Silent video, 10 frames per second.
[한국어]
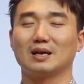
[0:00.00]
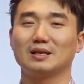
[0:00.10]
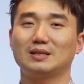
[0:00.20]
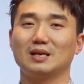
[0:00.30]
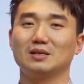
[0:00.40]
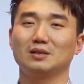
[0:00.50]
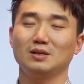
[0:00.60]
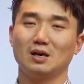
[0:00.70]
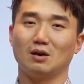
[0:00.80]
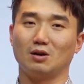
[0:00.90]

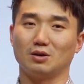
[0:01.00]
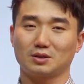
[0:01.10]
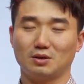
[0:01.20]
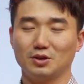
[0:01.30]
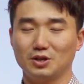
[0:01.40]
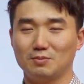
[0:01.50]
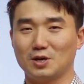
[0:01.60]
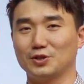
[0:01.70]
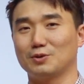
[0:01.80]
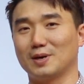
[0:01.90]
그때는
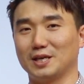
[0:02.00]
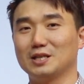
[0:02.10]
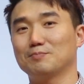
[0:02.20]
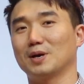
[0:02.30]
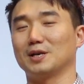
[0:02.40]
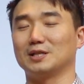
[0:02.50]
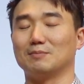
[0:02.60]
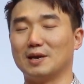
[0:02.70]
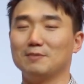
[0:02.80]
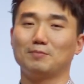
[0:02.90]
언더바 ini 파일이나
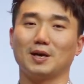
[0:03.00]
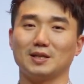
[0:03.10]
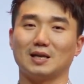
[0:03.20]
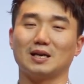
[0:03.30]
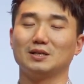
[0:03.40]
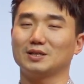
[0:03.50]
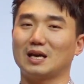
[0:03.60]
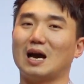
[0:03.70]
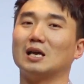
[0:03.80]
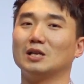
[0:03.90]
메인 파일이나 이런 게
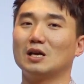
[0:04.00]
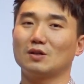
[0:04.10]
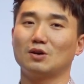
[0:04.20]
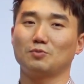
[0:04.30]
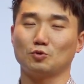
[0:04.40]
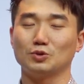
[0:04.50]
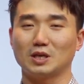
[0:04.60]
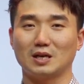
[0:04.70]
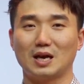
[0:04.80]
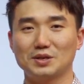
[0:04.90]
아, 이래서
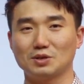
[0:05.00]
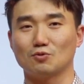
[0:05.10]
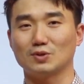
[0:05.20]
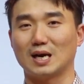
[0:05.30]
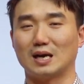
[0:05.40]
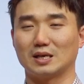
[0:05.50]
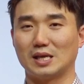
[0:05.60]
존재를 하는 거구나.